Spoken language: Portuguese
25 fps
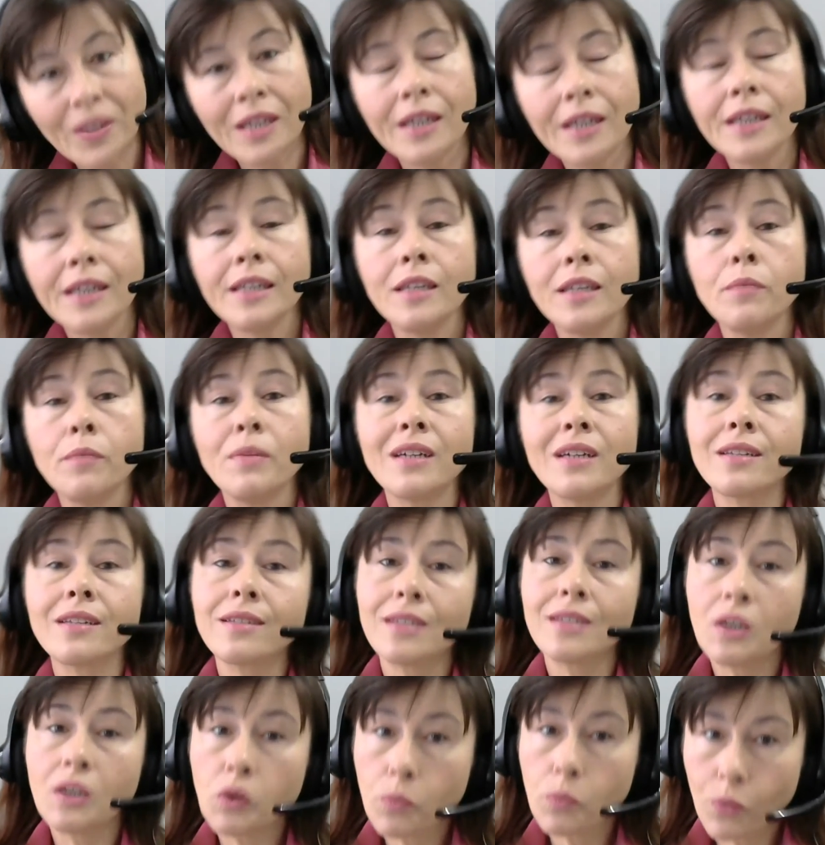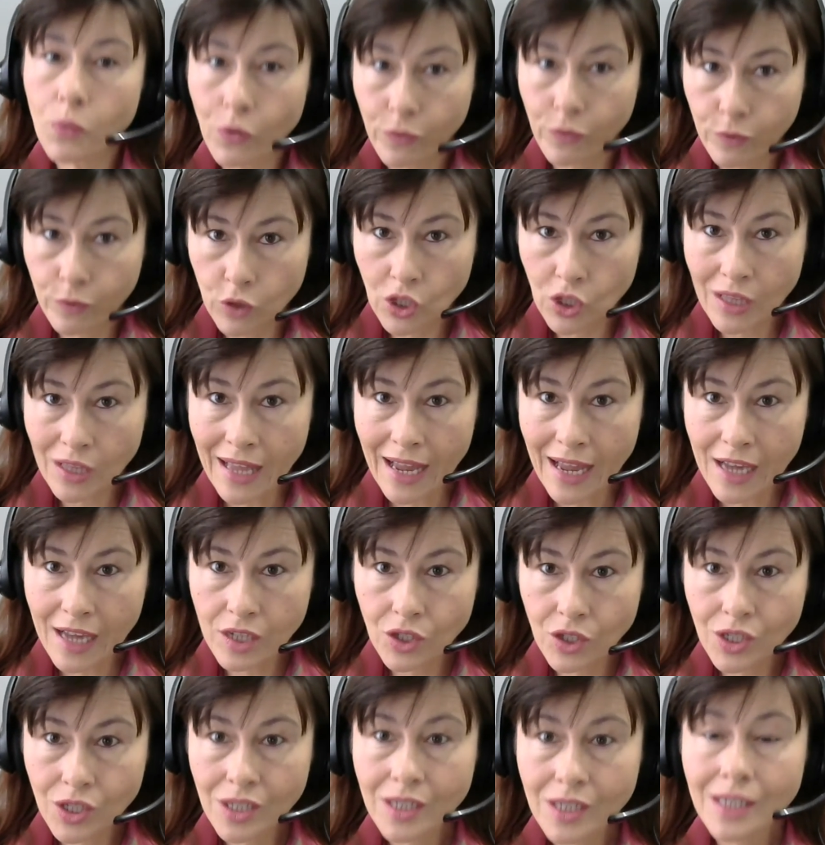imersão em
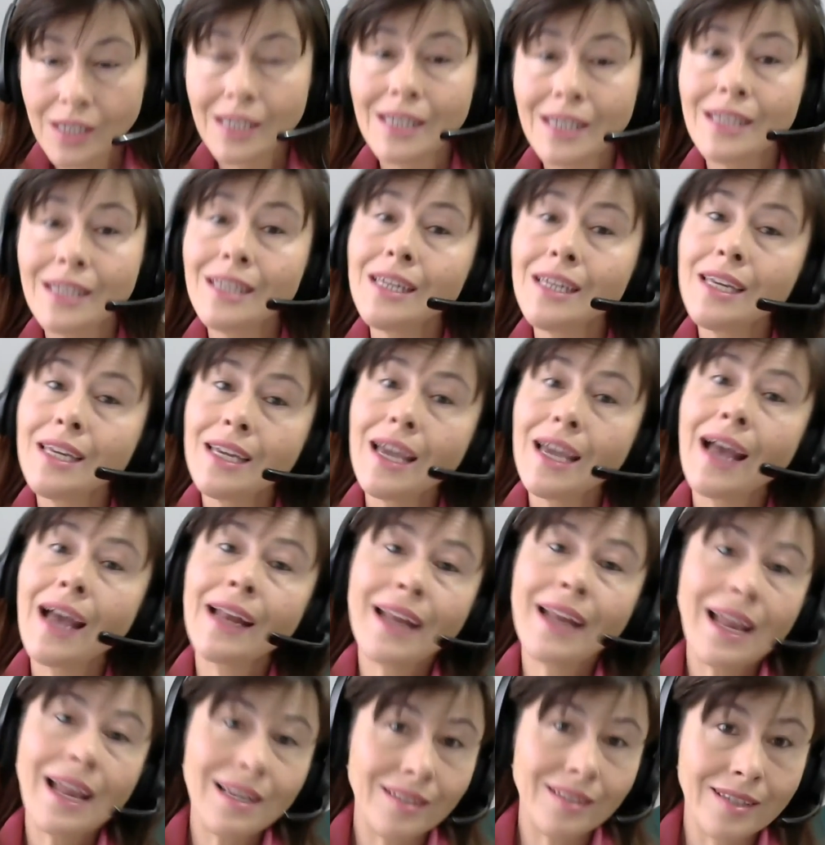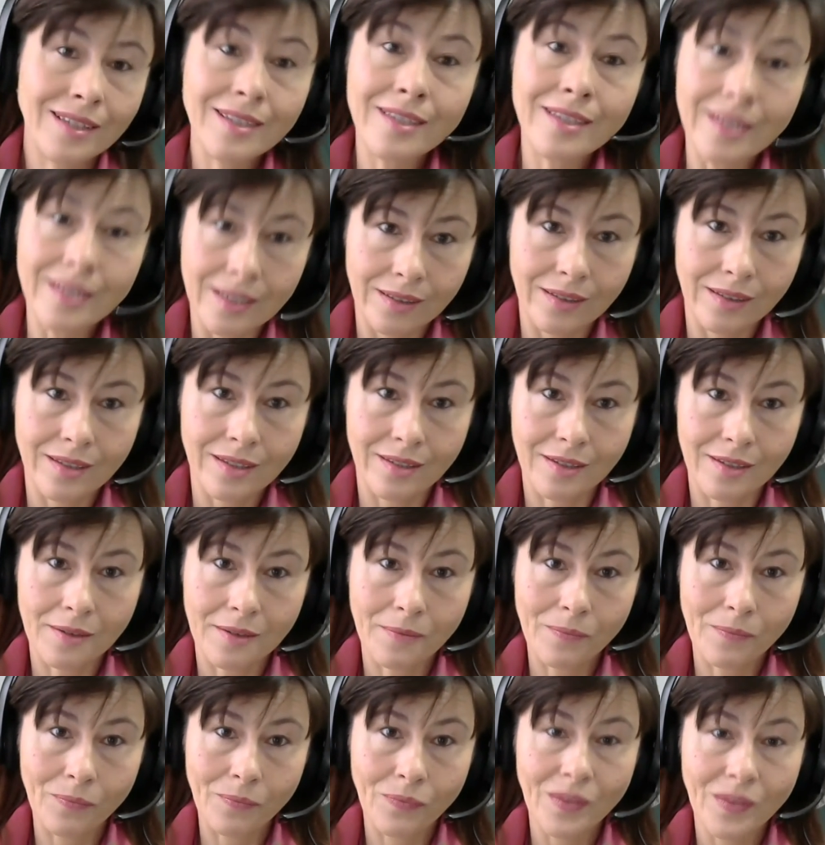profundidade e análise síntese.
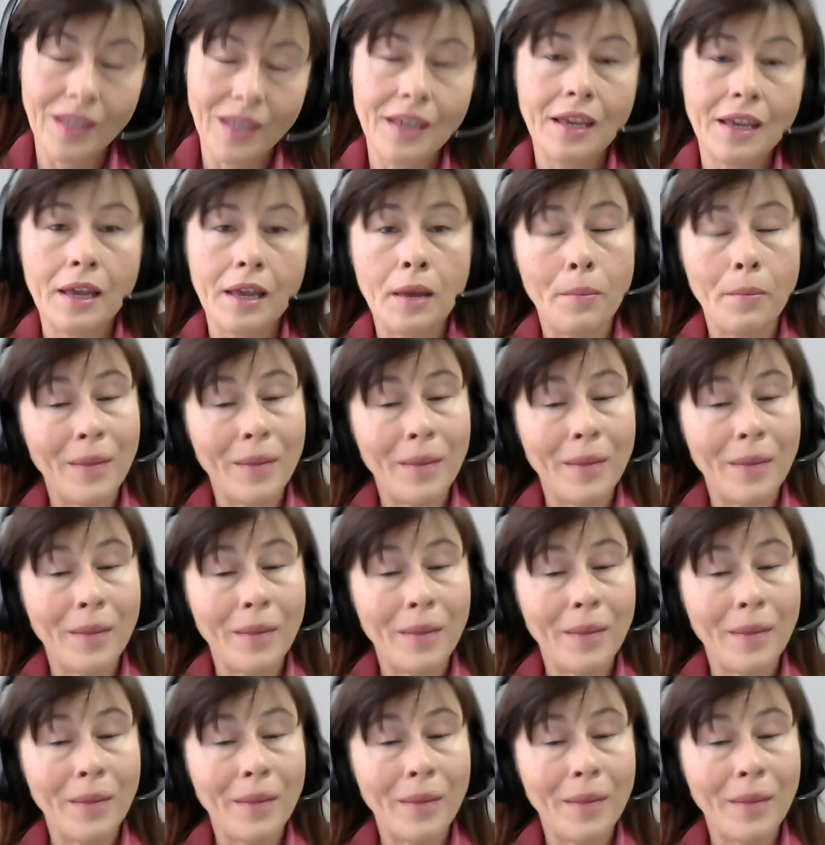Para